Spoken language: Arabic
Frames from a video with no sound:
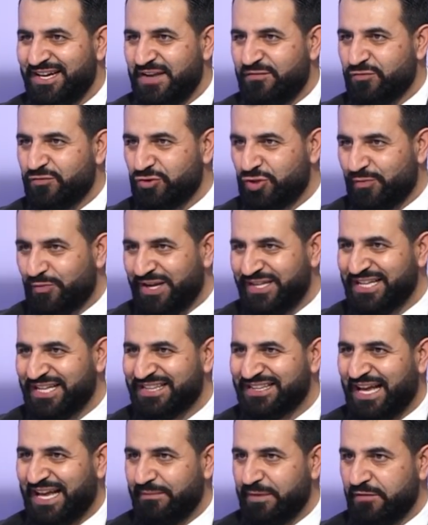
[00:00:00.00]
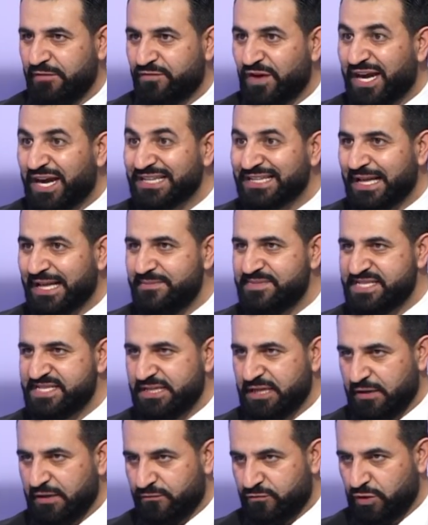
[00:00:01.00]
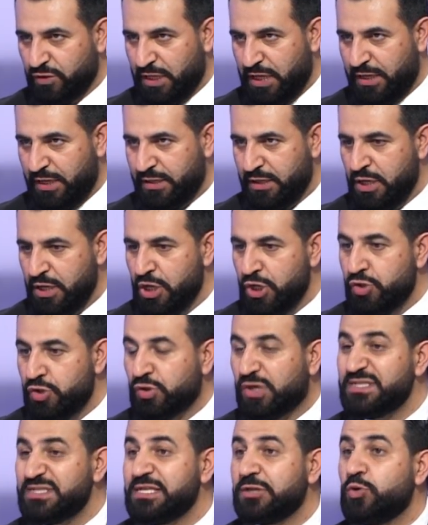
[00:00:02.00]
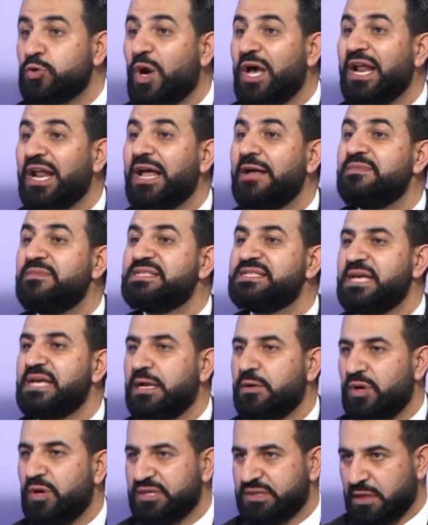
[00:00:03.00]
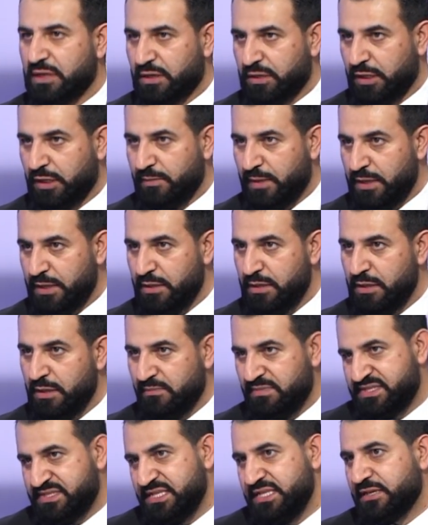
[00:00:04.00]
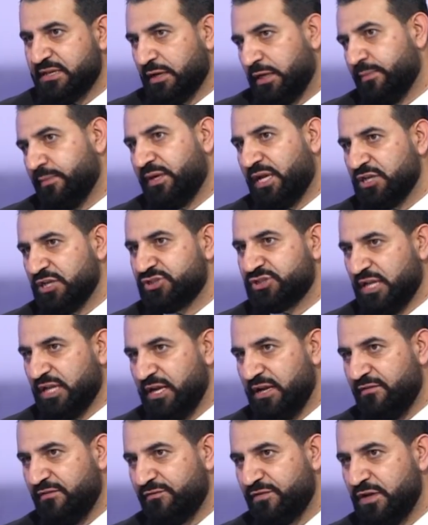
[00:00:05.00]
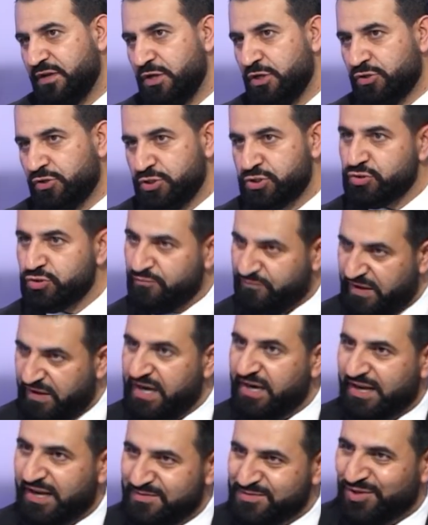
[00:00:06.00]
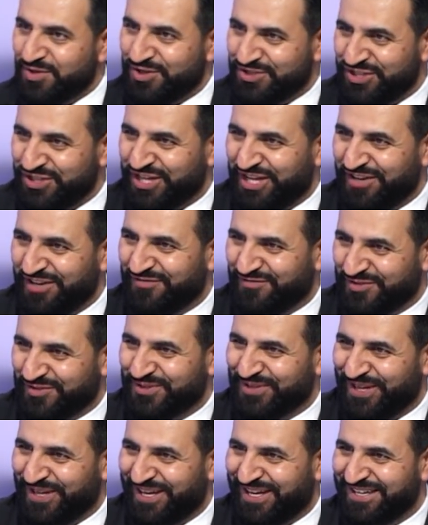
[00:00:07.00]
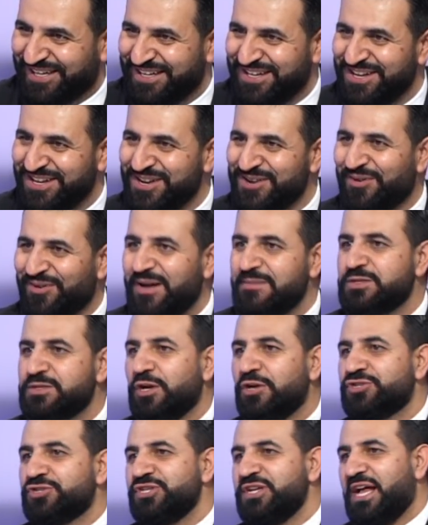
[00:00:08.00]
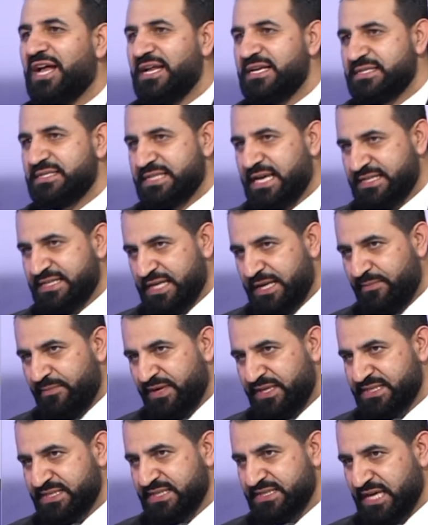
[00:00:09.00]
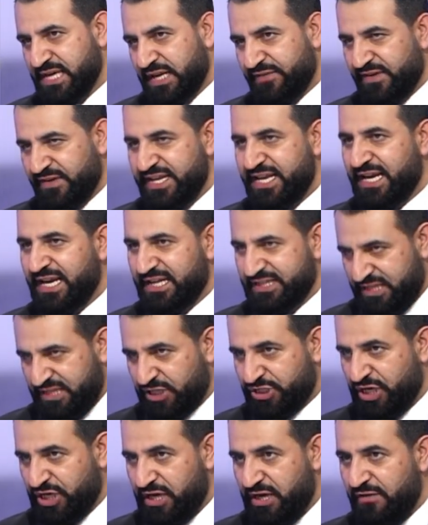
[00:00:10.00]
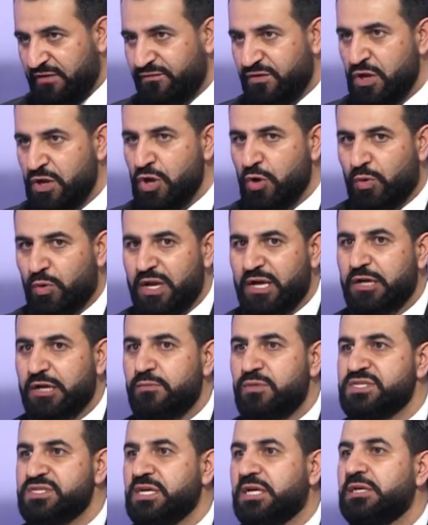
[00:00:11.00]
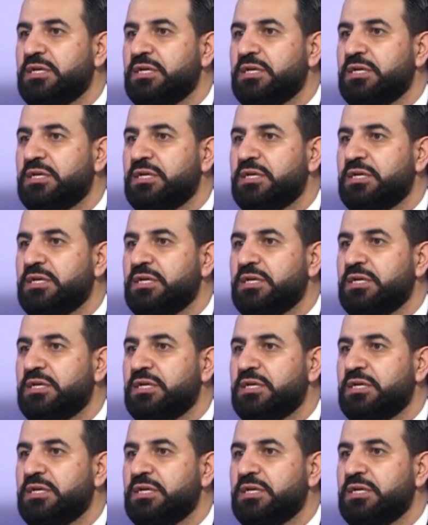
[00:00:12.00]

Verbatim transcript: ليفوتوا ضمن هذا التعميم فقط 50 ألف دولار أوكي. يقسطوا على خمس سنوات تقريبا بالسنة تقريبا 10000 نصهم فعلا 25 ألف بالدولار 25 على حساب منصة سارة فريالة 12 ولكن